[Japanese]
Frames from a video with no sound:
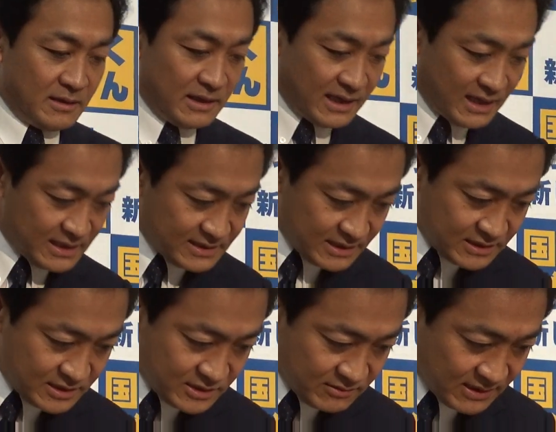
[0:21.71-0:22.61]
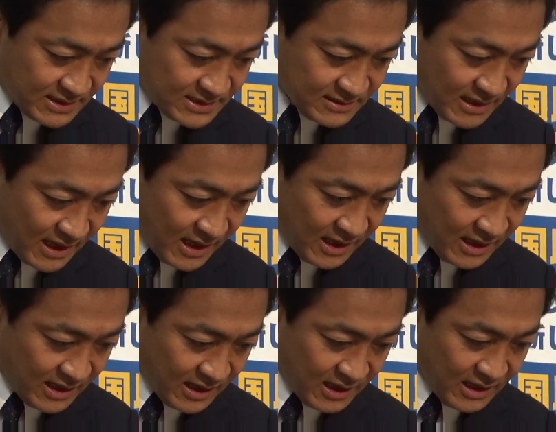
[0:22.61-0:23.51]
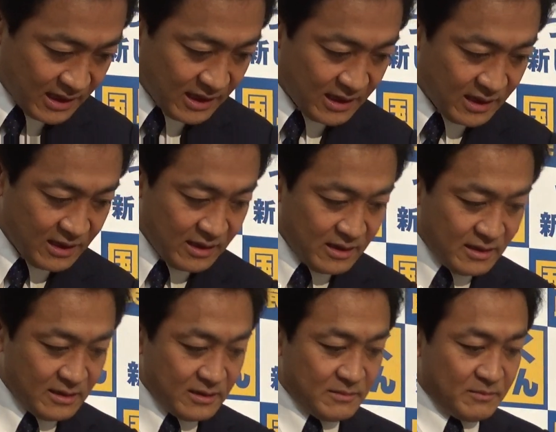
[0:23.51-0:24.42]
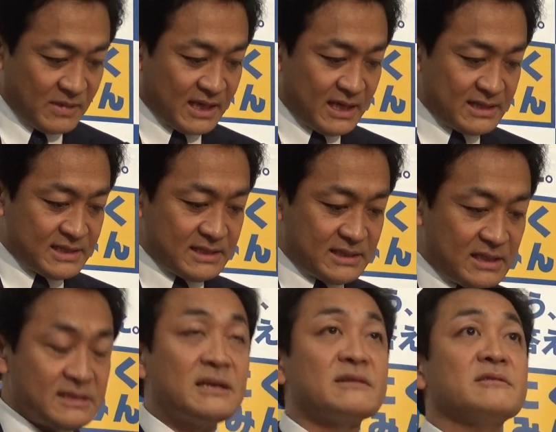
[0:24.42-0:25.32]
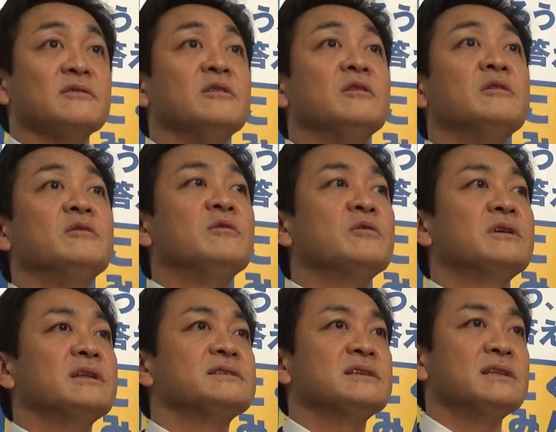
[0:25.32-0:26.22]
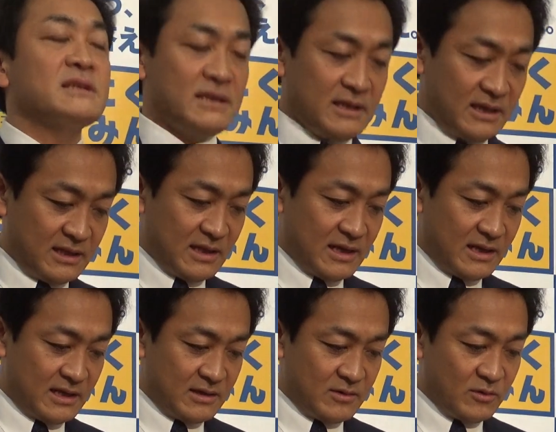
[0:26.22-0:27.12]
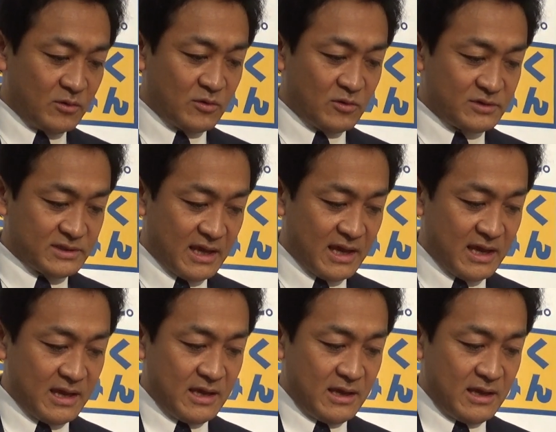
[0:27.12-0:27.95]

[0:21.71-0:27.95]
えー、先週はですね、えー、経済政策の大きな全体的な方向性、